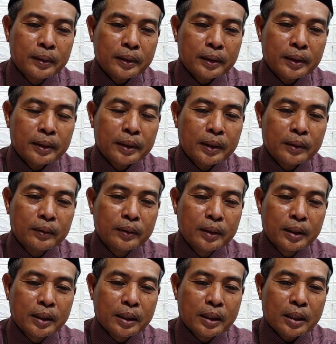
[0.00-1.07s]
Kan gitu.
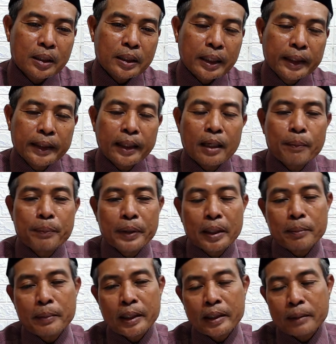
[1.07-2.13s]
Saya lebih
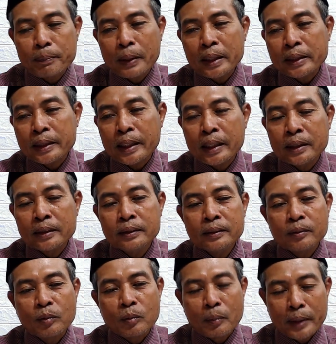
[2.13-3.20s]

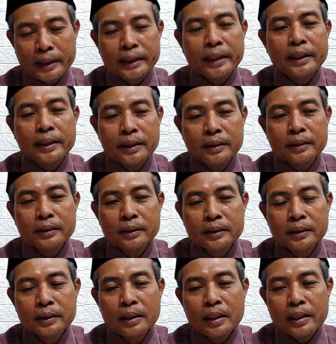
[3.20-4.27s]
mengedepankan umumnya ini.
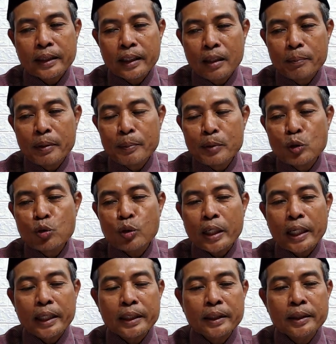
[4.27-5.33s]
Saya lebih
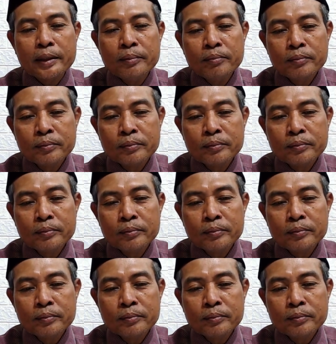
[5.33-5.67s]
menyukai